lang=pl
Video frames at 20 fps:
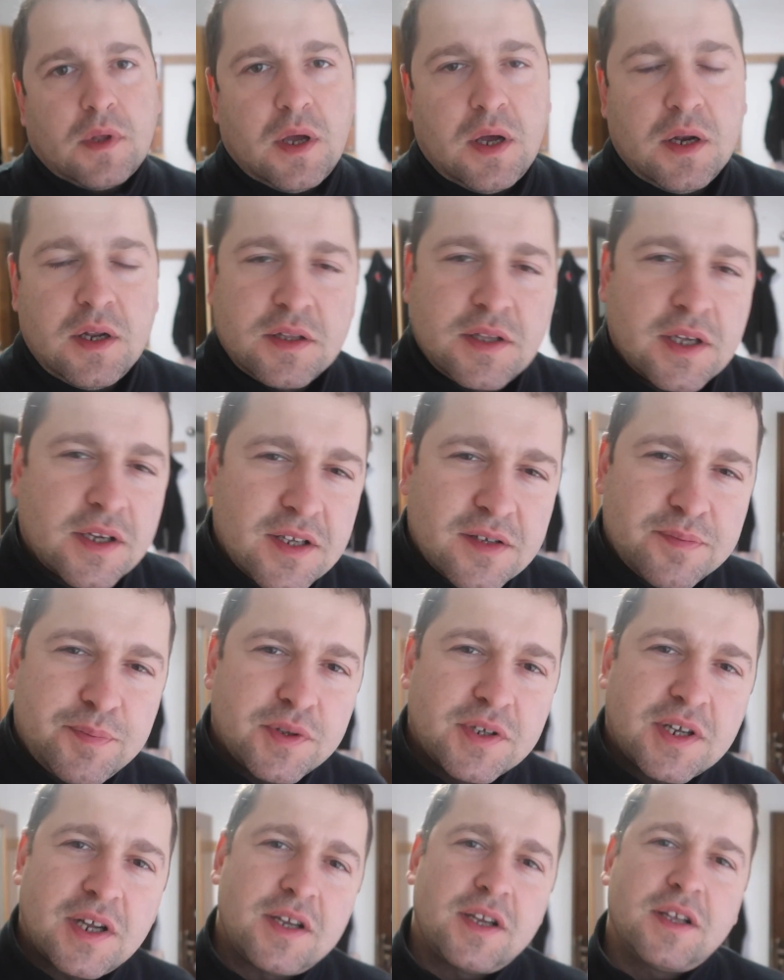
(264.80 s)
ale takie
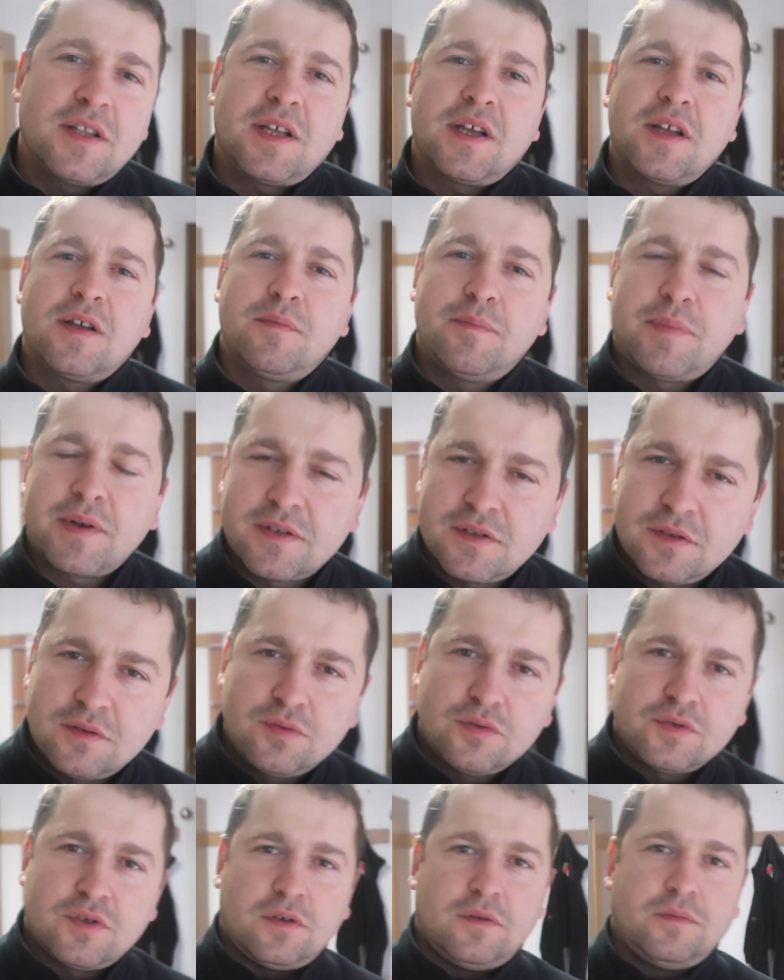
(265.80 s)
spotkania dają bardzo
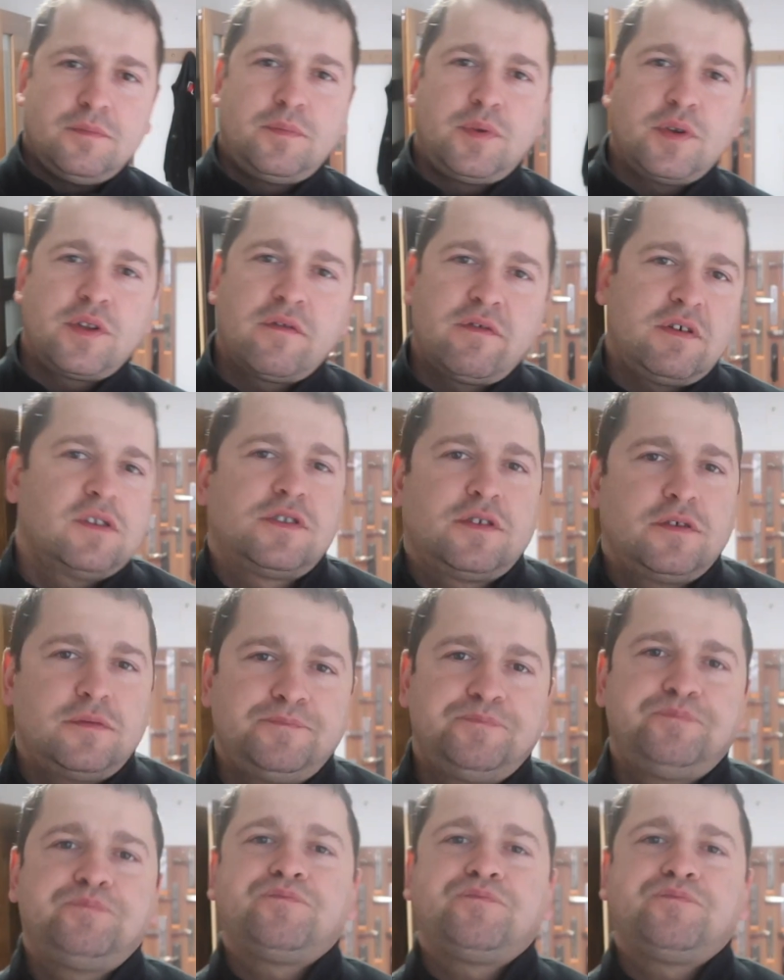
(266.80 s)
dużo, ponieważ